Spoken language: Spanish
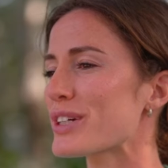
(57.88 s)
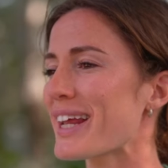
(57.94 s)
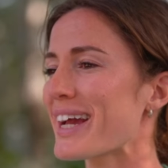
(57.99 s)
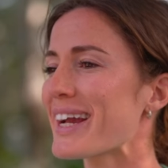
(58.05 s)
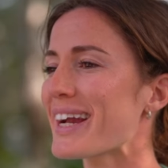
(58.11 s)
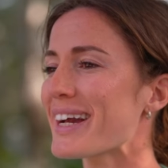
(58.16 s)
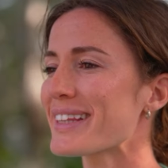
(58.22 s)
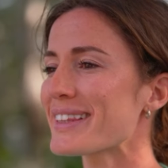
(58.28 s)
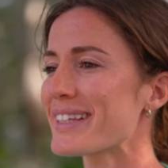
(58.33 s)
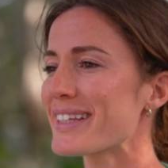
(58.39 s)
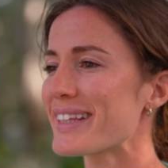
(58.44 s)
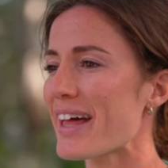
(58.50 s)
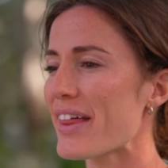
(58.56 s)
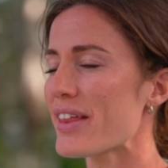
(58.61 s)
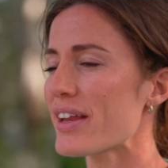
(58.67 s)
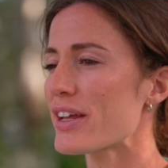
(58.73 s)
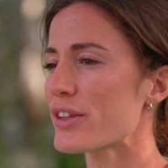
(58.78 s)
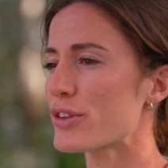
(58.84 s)
gran
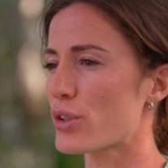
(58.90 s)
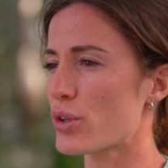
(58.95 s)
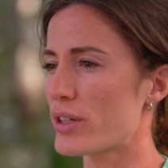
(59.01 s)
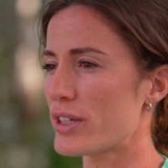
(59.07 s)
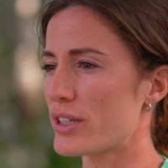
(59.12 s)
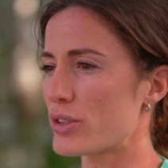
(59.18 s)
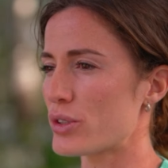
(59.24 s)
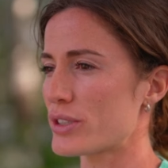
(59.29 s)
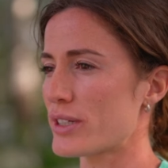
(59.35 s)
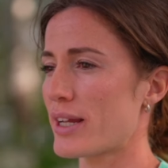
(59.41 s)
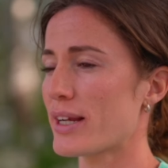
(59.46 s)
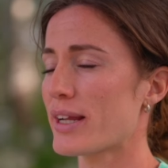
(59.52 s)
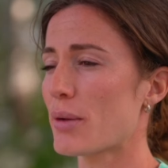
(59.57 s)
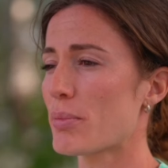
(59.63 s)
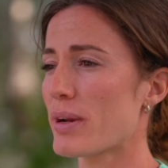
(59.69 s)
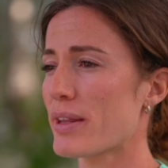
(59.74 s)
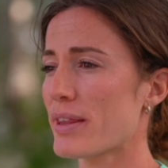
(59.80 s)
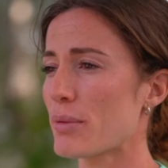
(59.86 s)
cantidad de electrolitos. El
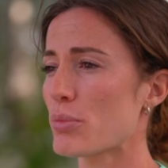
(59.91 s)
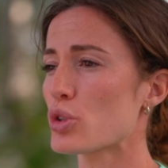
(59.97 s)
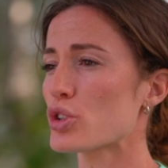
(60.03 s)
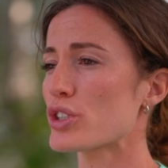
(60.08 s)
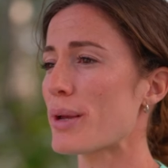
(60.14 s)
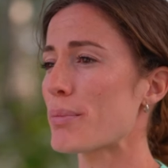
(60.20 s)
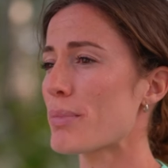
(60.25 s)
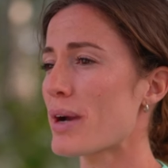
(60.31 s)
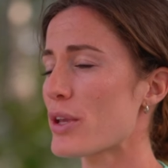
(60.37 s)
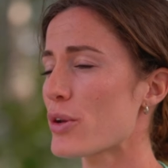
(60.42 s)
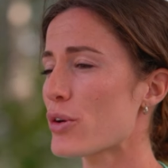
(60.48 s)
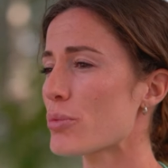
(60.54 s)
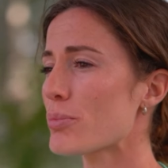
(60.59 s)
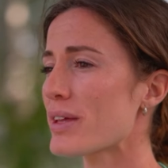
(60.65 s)
que perdemos en mayor